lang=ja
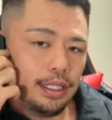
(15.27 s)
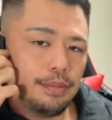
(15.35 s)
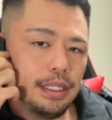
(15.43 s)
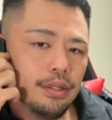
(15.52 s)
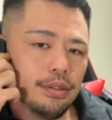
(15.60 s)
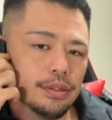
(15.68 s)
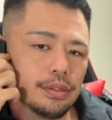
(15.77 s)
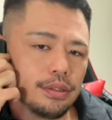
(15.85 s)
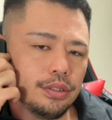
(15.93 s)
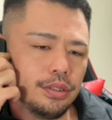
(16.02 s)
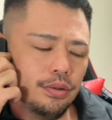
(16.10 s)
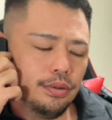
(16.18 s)
ライン 見ろよ、
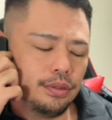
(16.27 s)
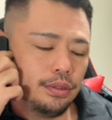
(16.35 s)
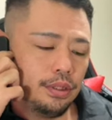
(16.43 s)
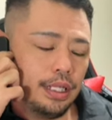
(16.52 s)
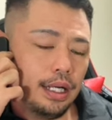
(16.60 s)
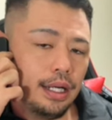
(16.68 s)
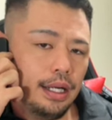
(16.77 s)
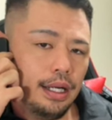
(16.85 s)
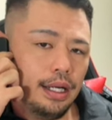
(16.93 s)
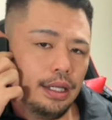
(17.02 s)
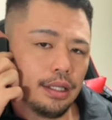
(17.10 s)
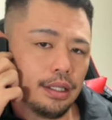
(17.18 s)
スクショ送ったか
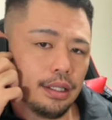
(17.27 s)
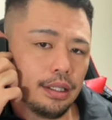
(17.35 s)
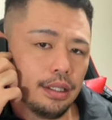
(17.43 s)
ら。